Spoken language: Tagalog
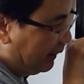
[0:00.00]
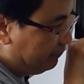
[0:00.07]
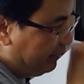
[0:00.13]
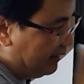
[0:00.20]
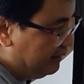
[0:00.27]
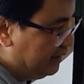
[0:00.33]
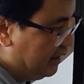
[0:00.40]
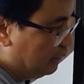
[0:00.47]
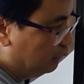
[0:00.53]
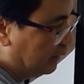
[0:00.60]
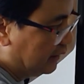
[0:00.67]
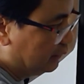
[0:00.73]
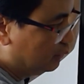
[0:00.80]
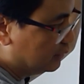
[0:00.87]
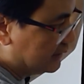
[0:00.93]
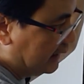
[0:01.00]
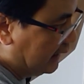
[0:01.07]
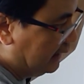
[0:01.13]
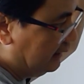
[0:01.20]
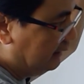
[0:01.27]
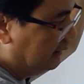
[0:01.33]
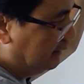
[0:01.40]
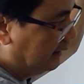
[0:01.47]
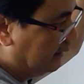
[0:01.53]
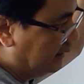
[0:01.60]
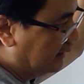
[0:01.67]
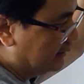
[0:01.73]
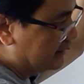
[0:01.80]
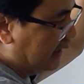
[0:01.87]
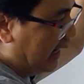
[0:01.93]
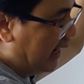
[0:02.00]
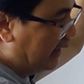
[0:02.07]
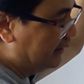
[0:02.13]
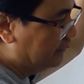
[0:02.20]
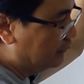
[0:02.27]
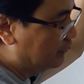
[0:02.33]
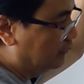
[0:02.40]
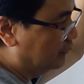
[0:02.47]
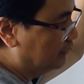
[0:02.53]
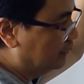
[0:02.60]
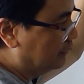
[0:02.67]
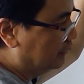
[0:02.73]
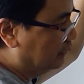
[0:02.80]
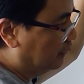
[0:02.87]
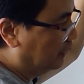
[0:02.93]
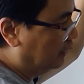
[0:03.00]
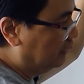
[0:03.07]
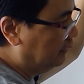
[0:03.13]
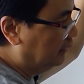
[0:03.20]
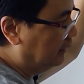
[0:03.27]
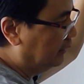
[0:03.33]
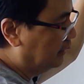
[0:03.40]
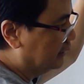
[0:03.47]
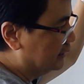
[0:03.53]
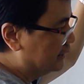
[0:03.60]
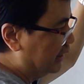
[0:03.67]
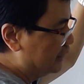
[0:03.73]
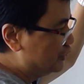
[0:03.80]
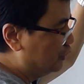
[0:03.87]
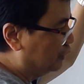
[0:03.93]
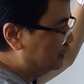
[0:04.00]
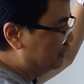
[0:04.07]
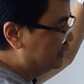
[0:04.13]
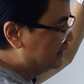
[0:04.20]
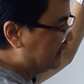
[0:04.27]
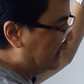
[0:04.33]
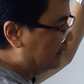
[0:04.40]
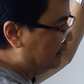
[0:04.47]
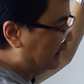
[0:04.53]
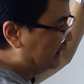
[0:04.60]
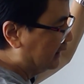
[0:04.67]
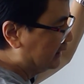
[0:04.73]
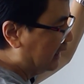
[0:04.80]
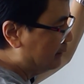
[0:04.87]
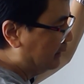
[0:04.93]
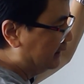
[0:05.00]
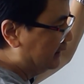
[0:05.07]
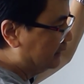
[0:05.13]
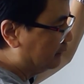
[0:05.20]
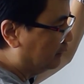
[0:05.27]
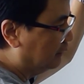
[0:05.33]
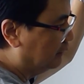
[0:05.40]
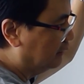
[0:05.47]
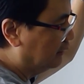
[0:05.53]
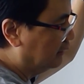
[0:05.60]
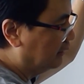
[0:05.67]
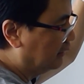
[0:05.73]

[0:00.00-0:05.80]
perpendicular do sa sa height nung nung section. Yung isa naman tatama dito.